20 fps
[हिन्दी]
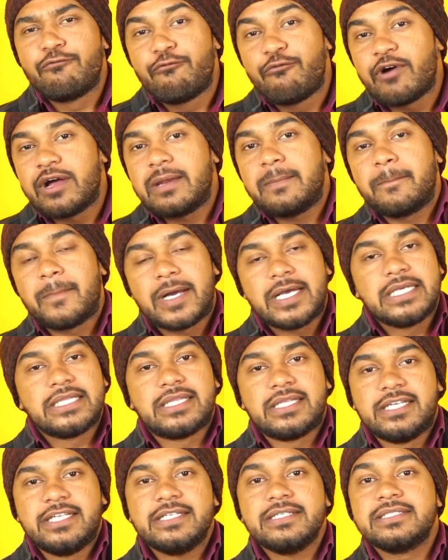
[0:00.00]
वन बाई
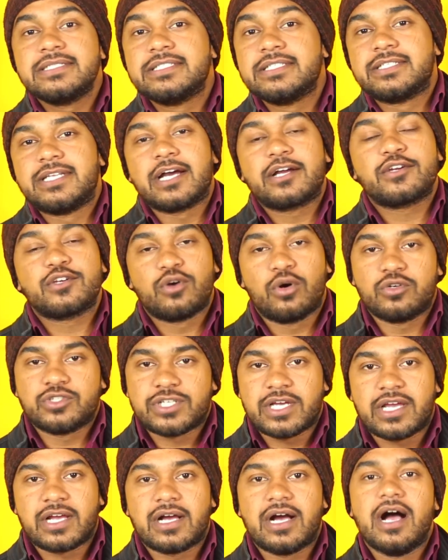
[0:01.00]
थ्री डिडक्ट हो
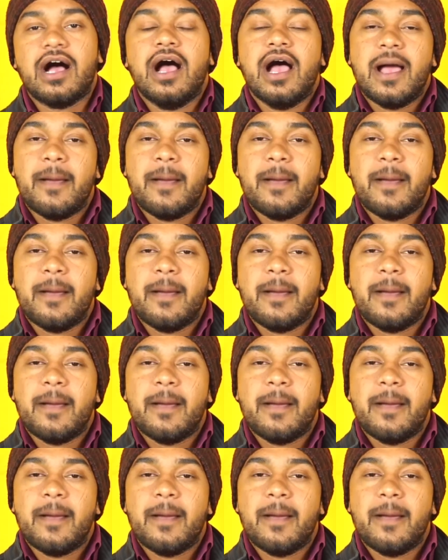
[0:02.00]
जाएगा